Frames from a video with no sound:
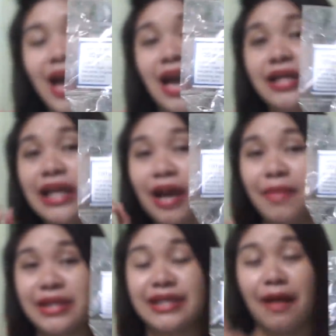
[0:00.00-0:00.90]
hindi ka
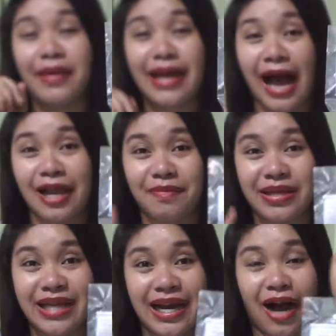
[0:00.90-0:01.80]
masasaming galing
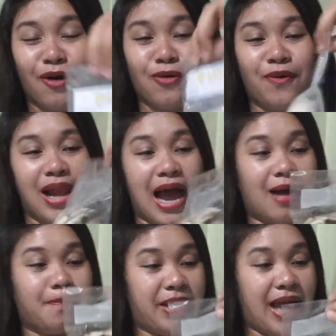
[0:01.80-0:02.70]
Mindanao kung wala
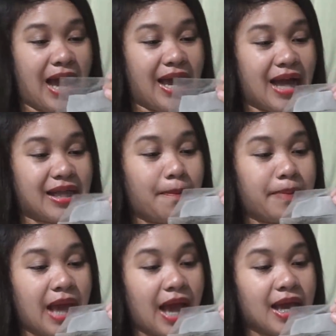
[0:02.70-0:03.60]
kang piyaya. At ang
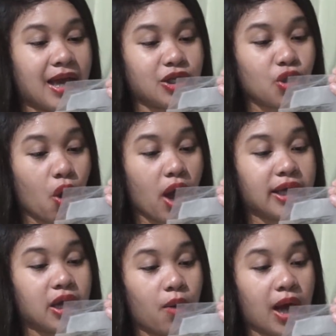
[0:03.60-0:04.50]
piyayang ito
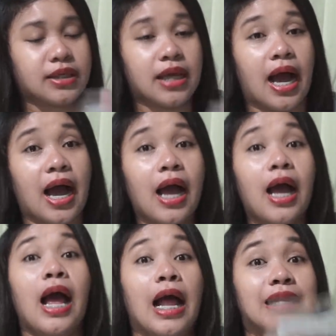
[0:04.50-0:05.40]
ay gawa sa
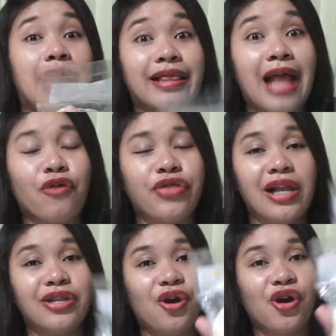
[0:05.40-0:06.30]
Lanao
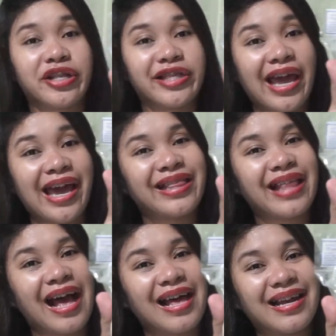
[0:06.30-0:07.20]
del Norte!
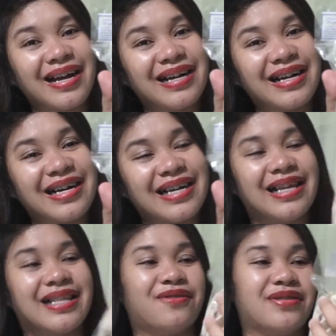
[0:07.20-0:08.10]
Taray!
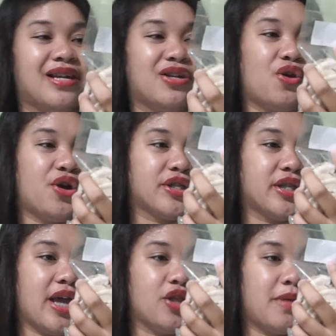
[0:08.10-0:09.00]
Lanao del
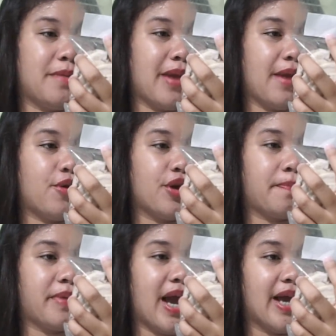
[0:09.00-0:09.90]
Norte. Ano bang flavor
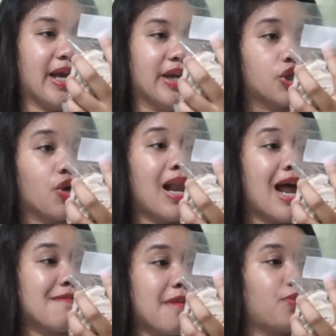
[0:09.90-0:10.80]
ng piaya piyaya? So,
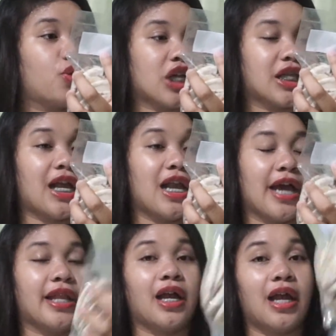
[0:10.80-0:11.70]
wala naman po siyang
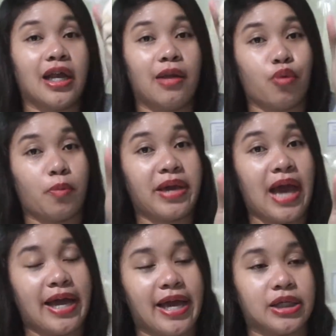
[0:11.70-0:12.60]
nakalagay. Nakalagay lang po
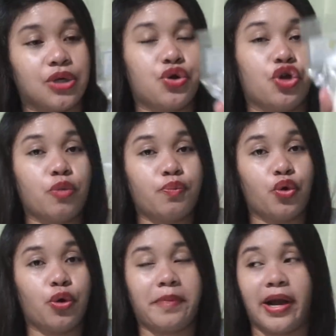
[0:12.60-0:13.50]
piaya. Siguro ito po
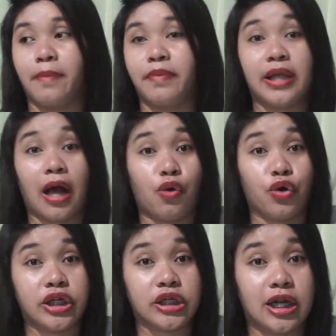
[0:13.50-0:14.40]
yung parang
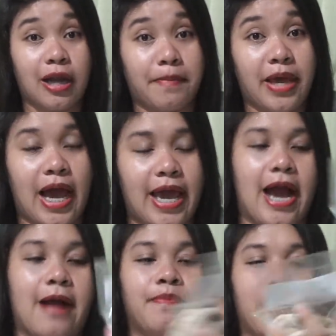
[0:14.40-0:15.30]
pinaka-original na piaya.